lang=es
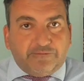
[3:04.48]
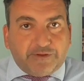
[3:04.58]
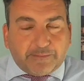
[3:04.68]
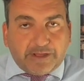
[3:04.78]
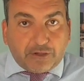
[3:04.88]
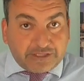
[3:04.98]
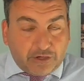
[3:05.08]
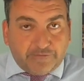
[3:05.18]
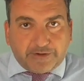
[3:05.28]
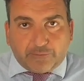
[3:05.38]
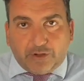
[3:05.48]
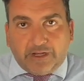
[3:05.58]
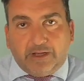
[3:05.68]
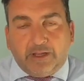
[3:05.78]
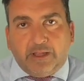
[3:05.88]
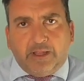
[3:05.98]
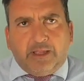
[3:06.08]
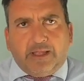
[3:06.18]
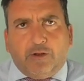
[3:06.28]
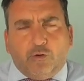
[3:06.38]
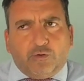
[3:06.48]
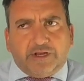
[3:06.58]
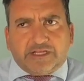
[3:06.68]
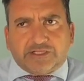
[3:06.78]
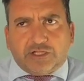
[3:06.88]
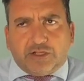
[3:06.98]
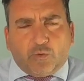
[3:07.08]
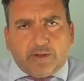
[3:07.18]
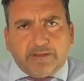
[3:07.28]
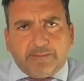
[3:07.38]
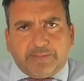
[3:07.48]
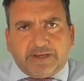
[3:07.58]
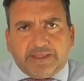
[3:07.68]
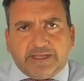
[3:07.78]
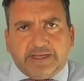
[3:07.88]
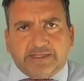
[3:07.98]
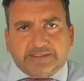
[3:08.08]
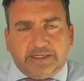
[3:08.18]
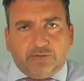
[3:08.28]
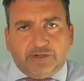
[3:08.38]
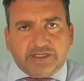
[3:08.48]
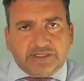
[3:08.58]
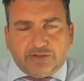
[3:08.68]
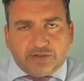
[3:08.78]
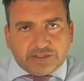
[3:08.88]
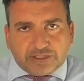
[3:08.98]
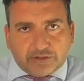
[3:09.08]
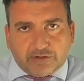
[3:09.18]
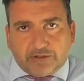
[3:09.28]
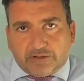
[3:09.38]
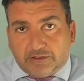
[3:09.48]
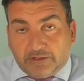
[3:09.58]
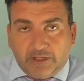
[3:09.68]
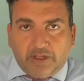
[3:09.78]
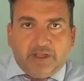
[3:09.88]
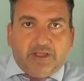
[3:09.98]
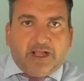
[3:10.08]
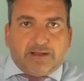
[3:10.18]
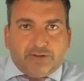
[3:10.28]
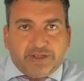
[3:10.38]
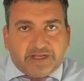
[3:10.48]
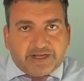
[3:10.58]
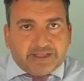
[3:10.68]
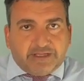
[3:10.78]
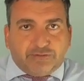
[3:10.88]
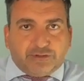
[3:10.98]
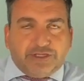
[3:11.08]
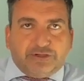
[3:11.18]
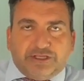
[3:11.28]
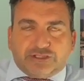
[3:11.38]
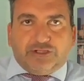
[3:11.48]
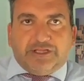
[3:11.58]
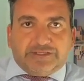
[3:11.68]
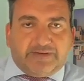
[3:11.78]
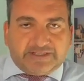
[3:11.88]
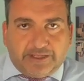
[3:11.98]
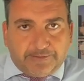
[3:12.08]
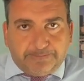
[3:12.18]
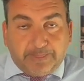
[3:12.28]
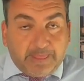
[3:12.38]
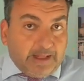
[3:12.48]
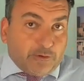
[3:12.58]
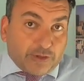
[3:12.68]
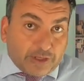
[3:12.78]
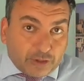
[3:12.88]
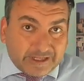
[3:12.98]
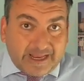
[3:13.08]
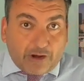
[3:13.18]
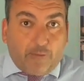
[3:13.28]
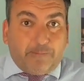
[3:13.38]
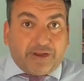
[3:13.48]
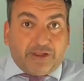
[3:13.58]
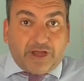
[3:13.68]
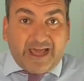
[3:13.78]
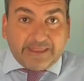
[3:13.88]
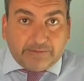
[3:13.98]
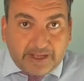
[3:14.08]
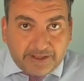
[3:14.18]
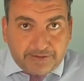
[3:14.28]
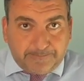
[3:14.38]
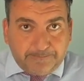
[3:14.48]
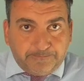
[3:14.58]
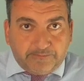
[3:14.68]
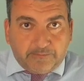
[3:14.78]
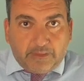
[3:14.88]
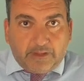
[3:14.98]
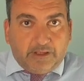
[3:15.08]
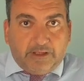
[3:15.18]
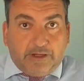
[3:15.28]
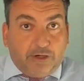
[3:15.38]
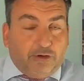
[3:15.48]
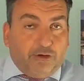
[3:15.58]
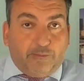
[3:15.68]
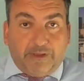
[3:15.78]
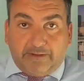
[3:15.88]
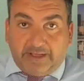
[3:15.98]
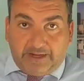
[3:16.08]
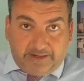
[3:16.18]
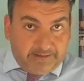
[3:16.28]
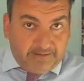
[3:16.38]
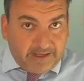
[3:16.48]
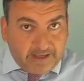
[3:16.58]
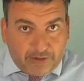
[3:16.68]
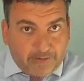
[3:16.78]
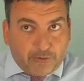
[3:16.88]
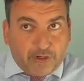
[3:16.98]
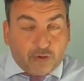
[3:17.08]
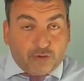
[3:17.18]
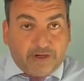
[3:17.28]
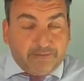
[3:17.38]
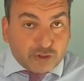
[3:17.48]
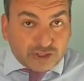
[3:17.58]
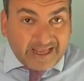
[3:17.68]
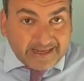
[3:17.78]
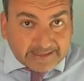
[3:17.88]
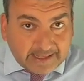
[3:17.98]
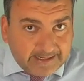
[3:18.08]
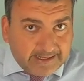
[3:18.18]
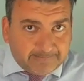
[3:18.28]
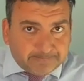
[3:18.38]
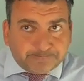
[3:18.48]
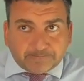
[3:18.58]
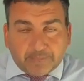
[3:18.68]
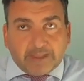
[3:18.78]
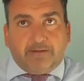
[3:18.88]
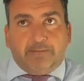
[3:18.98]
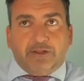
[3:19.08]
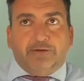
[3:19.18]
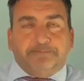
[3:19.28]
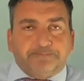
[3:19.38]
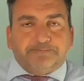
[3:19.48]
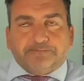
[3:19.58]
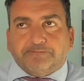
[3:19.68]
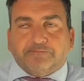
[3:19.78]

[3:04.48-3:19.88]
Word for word: confirmado, que se confirmó el, el lunes 9, eh, me parece que era el lunes, yo es que acabo de llegar de crucero y estoy desfasado. El crucero lo tenía comprado hace un año eh, no me iba a ir de viaje ahora por el coronavirus ya en Italia, me daba miedo.